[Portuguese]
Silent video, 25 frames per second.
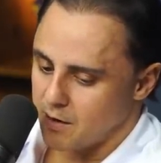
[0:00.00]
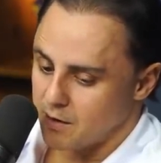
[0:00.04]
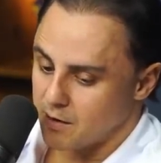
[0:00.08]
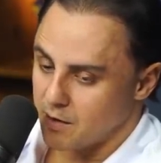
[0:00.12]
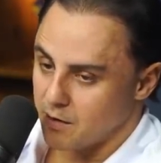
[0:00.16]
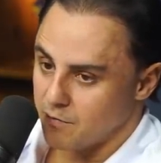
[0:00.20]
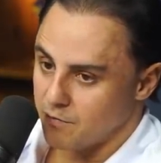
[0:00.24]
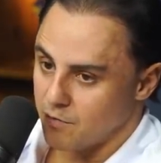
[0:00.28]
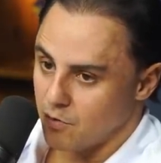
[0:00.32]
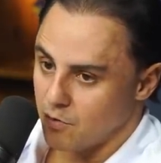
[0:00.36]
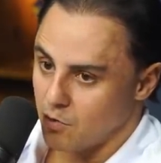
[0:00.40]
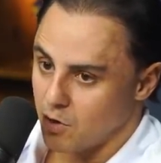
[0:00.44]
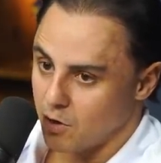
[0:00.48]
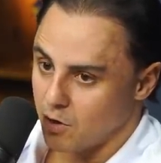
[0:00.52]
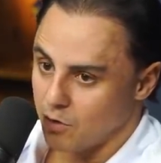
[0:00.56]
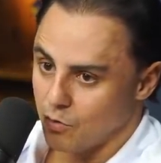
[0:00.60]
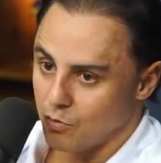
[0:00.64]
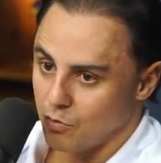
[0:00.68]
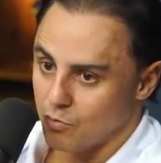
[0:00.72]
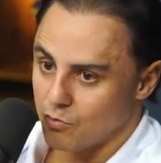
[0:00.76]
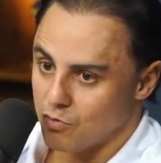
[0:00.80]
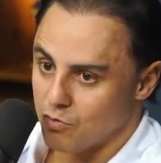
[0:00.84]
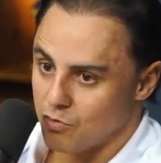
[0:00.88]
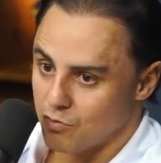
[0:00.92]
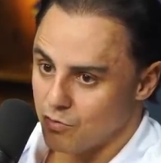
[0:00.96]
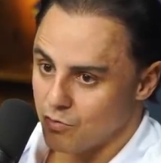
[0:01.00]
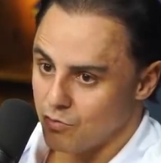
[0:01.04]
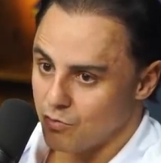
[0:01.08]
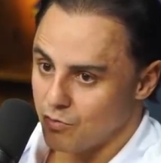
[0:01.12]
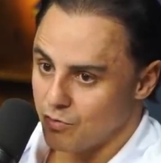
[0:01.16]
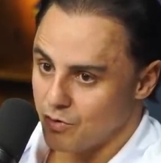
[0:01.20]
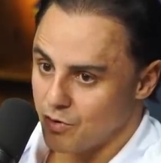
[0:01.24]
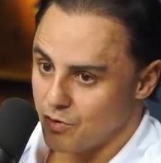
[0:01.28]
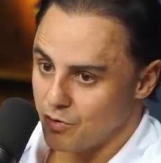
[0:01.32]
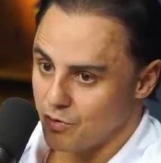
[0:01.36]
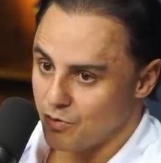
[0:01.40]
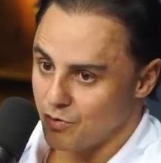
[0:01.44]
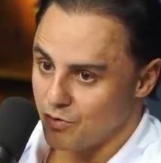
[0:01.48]
estava o Alonso
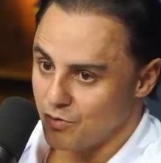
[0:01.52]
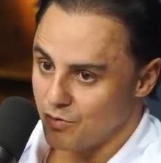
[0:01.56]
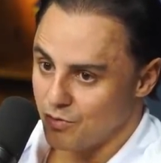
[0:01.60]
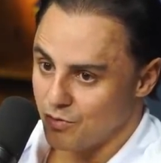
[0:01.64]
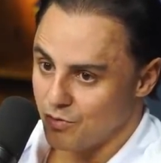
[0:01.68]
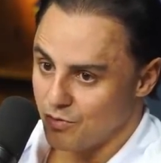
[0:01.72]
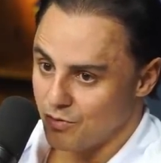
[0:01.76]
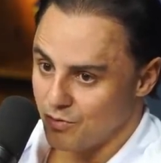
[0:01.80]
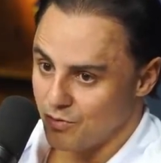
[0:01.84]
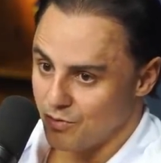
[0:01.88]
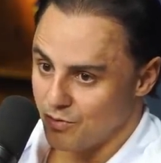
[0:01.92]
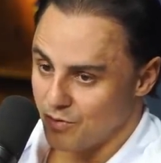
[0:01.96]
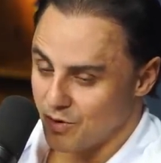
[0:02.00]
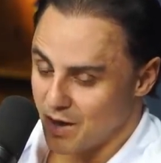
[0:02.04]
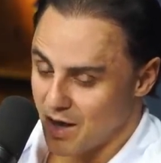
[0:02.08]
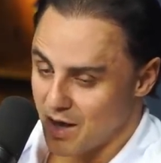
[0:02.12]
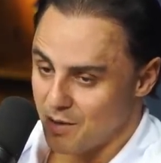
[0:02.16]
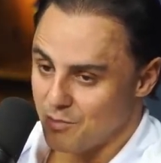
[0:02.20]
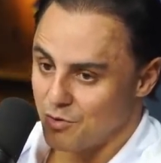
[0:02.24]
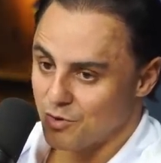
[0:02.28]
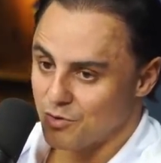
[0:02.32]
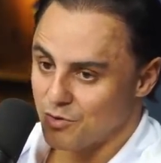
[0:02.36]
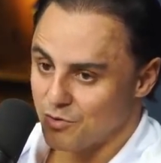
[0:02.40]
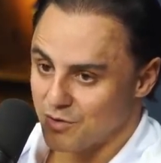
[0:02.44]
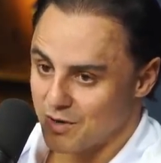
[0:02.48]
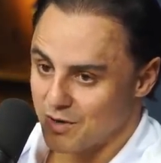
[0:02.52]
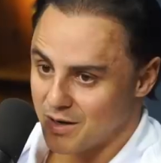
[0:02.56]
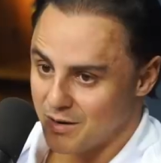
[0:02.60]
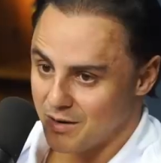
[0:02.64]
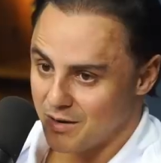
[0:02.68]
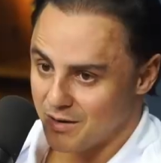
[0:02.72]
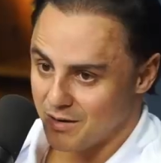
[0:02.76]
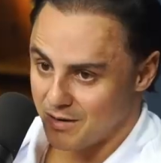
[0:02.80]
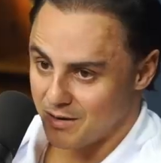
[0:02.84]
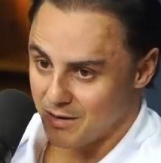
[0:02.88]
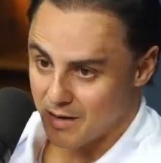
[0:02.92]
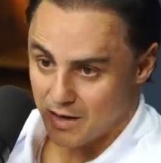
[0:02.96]
e o Hamilton na.